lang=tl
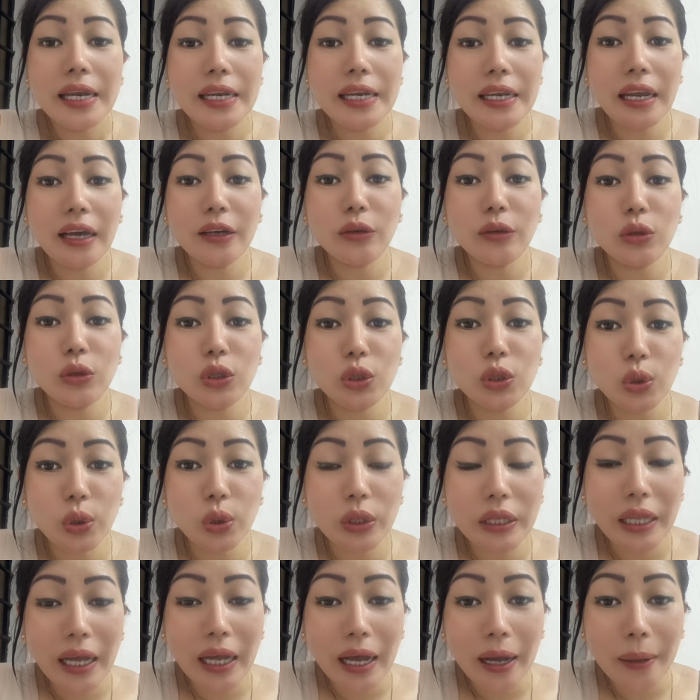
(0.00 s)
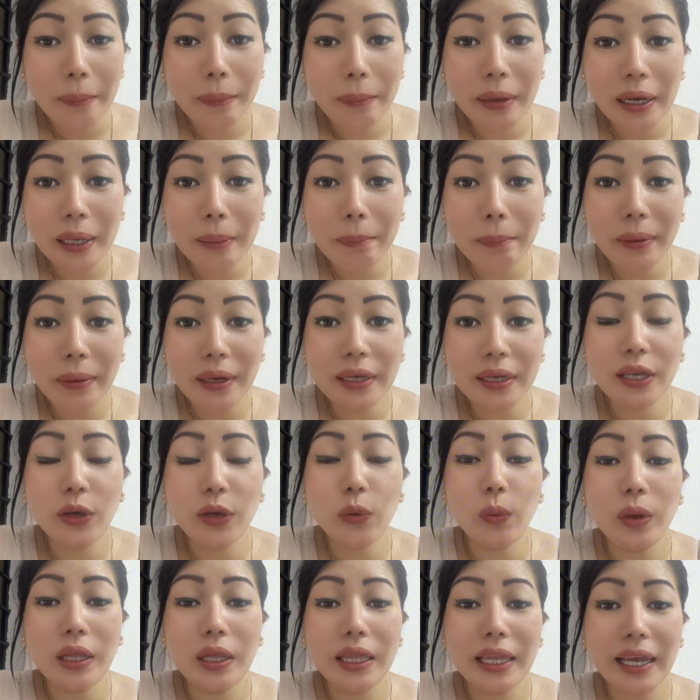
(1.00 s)
na gusto nang
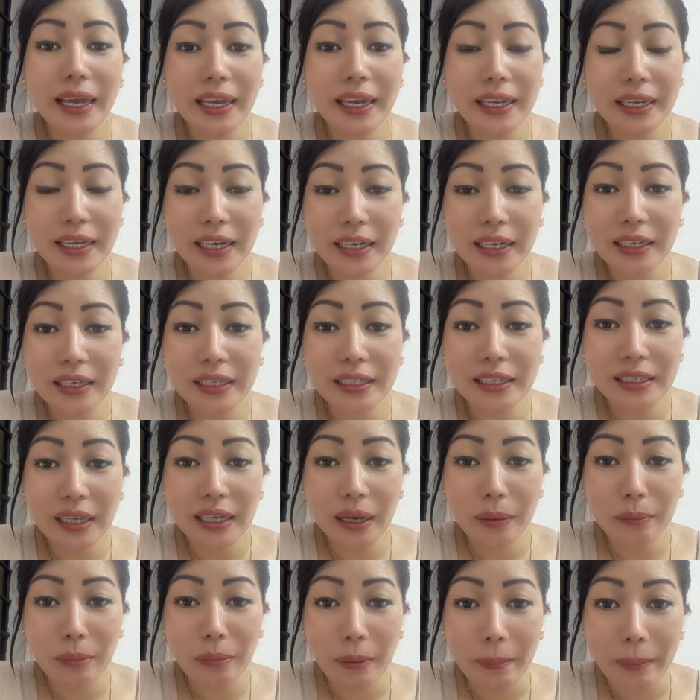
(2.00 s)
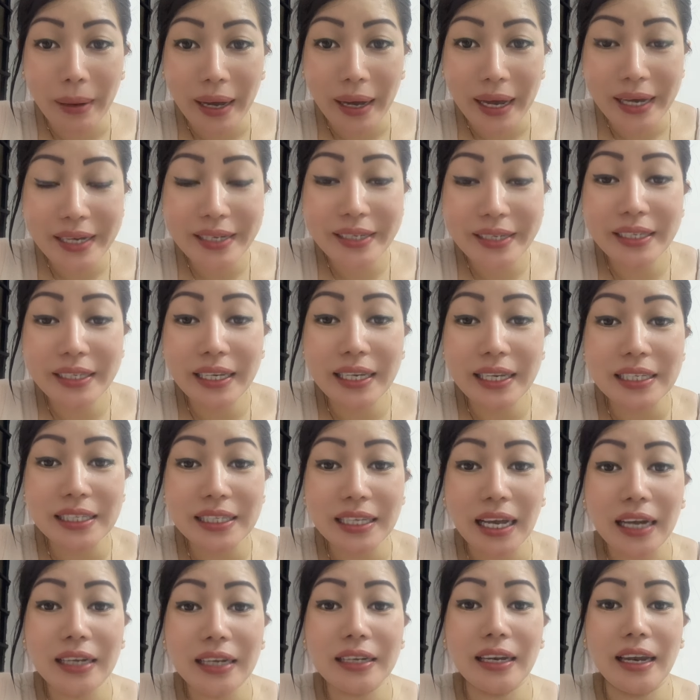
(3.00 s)
makipaghiwalay ng isang babae sa
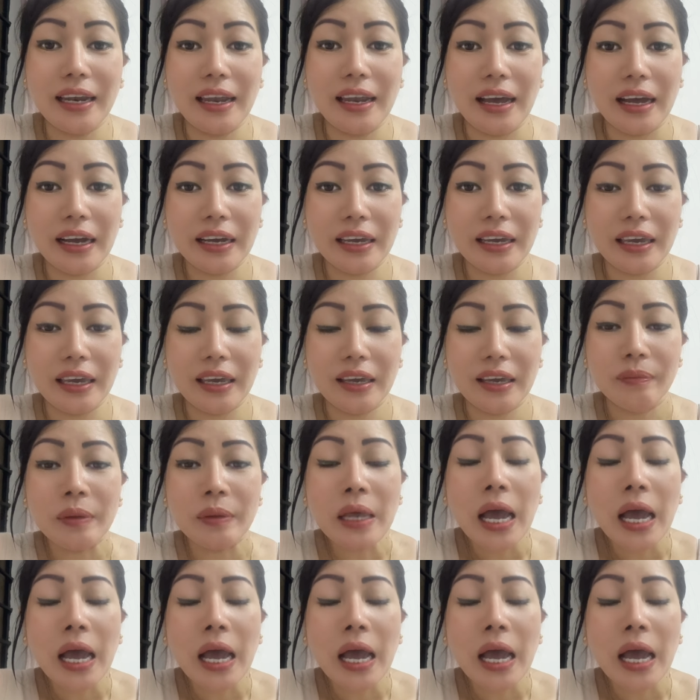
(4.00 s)
isang lalaki.